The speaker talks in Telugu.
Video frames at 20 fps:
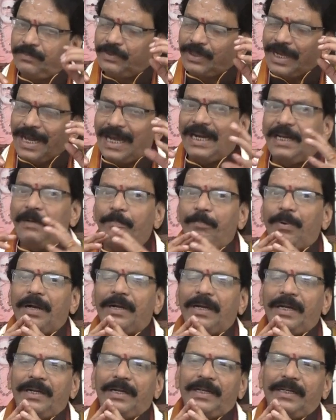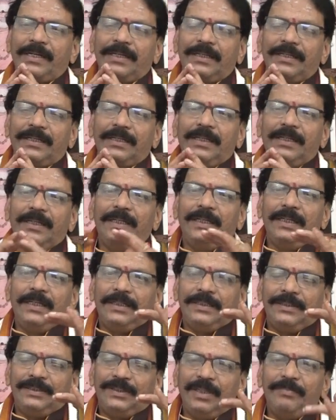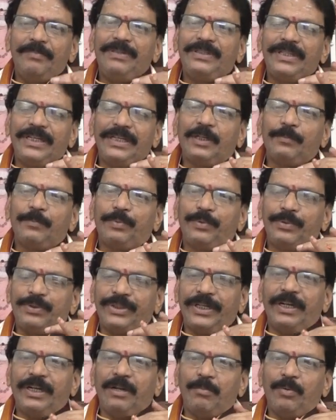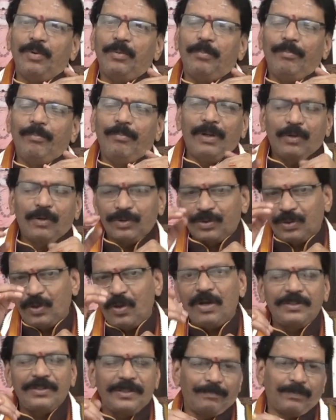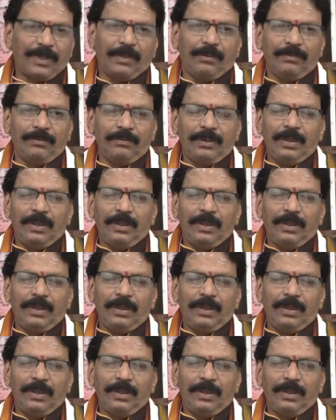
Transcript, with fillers: చాలా ఇంపార్టెంట్ అండి జమ్మి చెట్టుకి పూజ చేయడము మనం ఒక శ్లోకం చెప్తాను